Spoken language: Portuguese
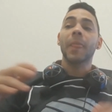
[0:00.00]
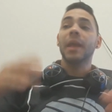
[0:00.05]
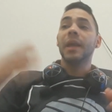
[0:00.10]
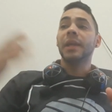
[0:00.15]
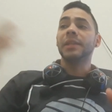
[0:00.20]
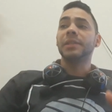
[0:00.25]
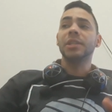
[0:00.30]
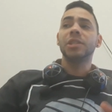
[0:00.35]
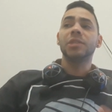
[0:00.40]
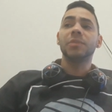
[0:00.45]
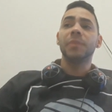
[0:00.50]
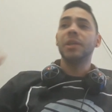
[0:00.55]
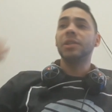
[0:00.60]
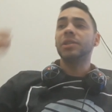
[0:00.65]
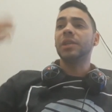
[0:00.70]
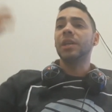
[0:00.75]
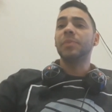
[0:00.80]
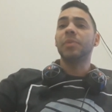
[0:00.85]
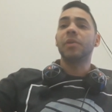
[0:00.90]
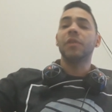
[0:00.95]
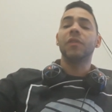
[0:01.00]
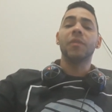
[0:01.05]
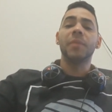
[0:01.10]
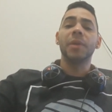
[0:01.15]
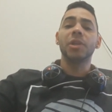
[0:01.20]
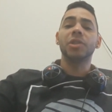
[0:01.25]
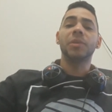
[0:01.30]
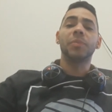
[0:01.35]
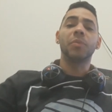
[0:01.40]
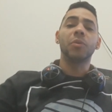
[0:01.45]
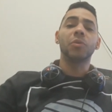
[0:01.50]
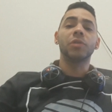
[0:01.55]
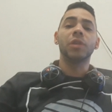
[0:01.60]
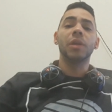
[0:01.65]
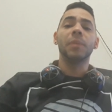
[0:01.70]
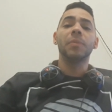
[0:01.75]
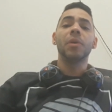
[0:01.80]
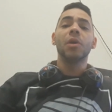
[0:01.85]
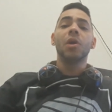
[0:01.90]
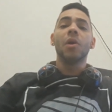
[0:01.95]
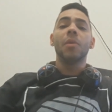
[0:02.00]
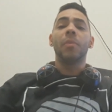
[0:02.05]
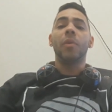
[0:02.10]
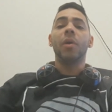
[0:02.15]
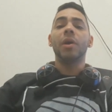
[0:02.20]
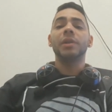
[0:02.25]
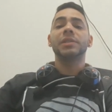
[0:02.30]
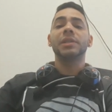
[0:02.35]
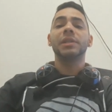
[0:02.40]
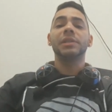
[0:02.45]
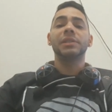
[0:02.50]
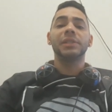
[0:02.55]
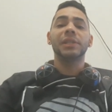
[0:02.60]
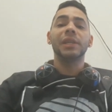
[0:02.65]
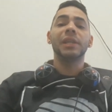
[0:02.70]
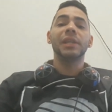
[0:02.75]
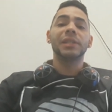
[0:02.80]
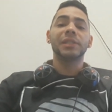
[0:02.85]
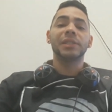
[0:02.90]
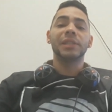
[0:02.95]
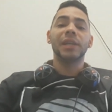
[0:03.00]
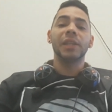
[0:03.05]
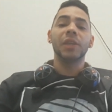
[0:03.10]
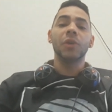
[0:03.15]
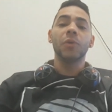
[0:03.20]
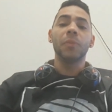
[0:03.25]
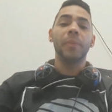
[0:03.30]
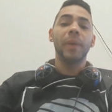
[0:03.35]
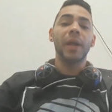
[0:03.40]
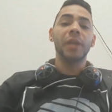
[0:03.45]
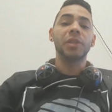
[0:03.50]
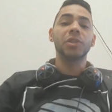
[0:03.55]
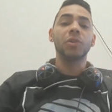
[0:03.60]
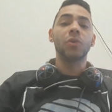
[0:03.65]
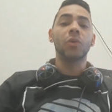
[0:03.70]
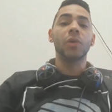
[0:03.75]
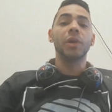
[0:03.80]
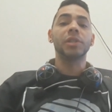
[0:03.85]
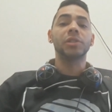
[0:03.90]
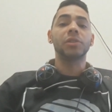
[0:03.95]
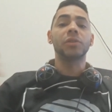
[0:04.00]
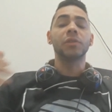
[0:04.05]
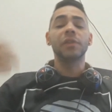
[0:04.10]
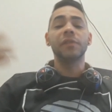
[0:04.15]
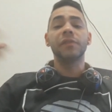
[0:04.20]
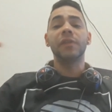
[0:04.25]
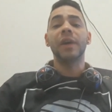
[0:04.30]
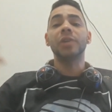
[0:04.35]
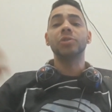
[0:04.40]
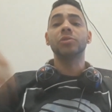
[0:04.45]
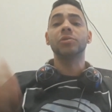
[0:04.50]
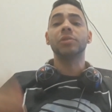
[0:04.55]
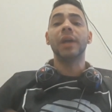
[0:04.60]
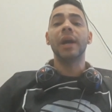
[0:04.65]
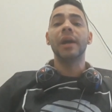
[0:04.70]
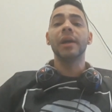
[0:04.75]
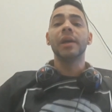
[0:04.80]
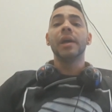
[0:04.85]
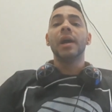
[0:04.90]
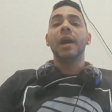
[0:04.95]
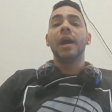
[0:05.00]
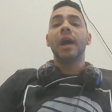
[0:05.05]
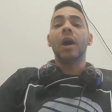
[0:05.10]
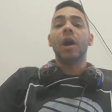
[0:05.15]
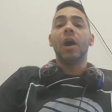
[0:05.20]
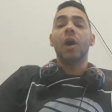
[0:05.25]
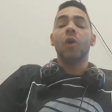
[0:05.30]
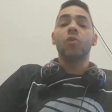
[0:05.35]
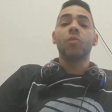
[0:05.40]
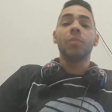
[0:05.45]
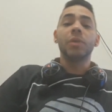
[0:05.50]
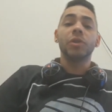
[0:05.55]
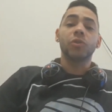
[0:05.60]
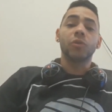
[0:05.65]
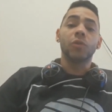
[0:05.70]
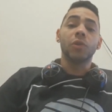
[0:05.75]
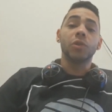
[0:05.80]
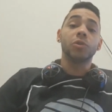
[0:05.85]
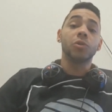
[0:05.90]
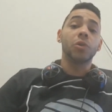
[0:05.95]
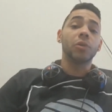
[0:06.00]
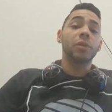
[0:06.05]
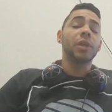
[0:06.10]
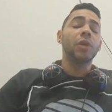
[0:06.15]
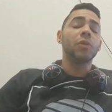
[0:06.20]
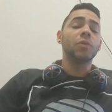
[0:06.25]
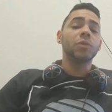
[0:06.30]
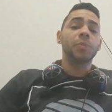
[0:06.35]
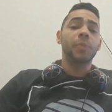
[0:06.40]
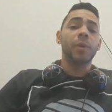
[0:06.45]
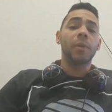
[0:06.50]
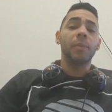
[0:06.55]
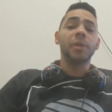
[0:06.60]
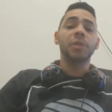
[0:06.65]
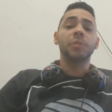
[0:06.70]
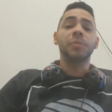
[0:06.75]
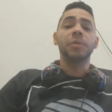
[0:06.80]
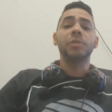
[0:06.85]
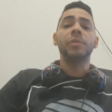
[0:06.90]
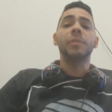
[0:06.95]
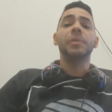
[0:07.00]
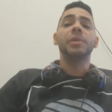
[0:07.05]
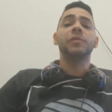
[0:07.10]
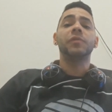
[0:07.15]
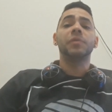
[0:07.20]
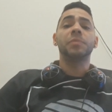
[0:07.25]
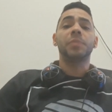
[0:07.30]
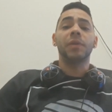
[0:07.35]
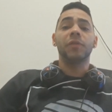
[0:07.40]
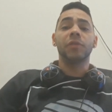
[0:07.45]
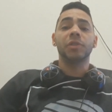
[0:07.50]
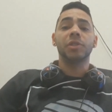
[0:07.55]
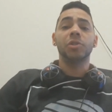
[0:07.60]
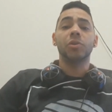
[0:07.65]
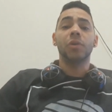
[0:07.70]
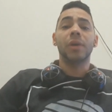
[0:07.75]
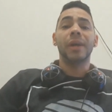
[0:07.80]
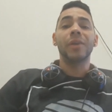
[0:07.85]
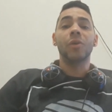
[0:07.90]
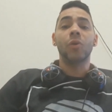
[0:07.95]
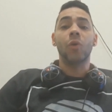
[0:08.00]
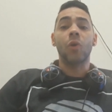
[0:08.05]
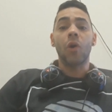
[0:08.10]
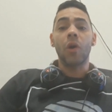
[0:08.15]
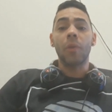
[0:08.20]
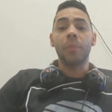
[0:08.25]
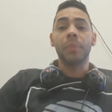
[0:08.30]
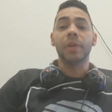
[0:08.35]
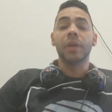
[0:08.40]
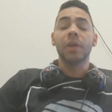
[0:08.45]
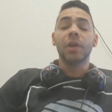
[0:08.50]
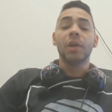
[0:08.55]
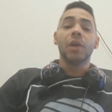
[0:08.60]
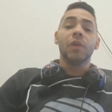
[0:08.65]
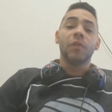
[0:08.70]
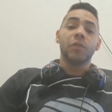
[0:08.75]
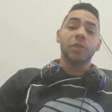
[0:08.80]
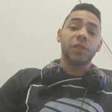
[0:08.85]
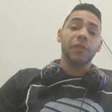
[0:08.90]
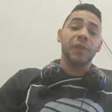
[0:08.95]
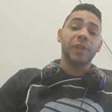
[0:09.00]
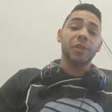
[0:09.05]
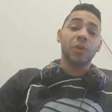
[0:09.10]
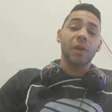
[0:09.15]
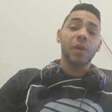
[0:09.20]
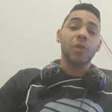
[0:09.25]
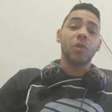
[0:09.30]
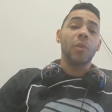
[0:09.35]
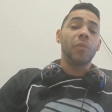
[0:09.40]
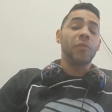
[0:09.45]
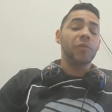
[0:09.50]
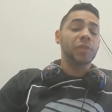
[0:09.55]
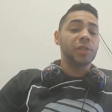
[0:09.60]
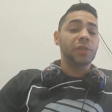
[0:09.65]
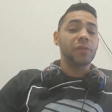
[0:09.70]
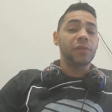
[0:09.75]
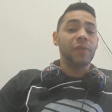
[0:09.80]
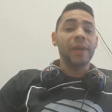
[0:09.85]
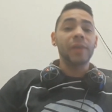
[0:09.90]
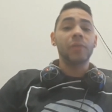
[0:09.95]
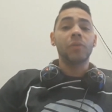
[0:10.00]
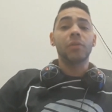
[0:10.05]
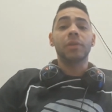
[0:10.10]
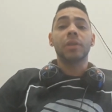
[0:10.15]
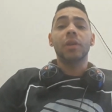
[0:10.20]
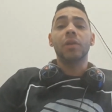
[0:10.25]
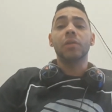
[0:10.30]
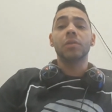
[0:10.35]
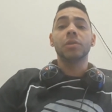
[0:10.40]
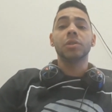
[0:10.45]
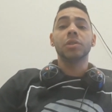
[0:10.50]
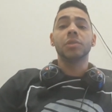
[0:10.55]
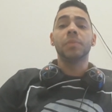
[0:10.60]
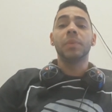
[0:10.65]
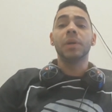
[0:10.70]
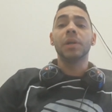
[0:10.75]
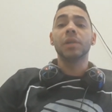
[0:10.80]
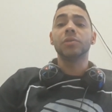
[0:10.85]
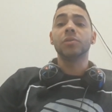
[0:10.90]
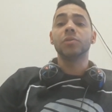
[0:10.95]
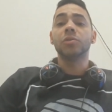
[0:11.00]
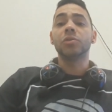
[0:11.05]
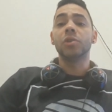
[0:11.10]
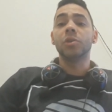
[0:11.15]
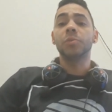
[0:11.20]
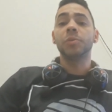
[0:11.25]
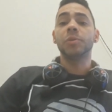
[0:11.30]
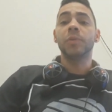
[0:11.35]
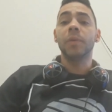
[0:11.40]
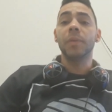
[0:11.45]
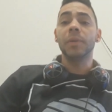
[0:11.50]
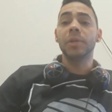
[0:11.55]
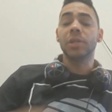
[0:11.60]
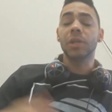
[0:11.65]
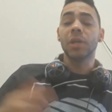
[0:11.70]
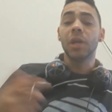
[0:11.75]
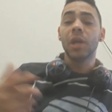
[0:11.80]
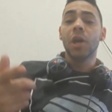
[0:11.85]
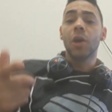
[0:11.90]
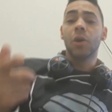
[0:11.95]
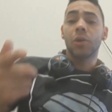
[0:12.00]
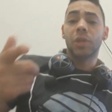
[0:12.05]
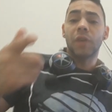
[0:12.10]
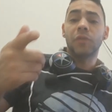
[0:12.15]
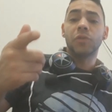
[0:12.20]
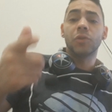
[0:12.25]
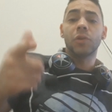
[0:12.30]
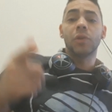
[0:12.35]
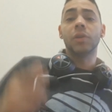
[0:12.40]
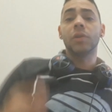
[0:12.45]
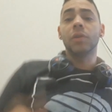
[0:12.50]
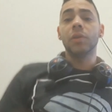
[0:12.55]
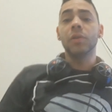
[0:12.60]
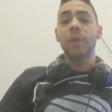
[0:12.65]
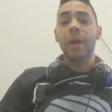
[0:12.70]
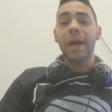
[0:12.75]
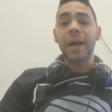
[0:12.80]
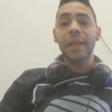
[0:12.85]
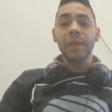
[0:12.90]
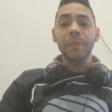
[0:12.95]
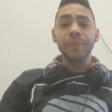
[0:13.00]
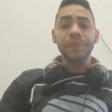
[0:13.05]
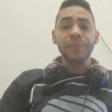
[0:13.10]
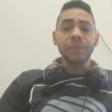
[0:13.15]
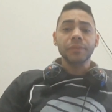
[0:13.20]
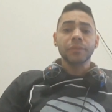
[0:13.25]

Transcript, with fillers: recentemente aí, provavelmente há pouco tempo, possa ser lançado aí um patch de correção que vai ajudar algumas coisas. O jogo tem alguns problemas, principalmente para você jogar em cop. Você vai jogar em cop, você vai encontrar alguns bugs no jogo, principalmente eu estava jogando com o New Raiden.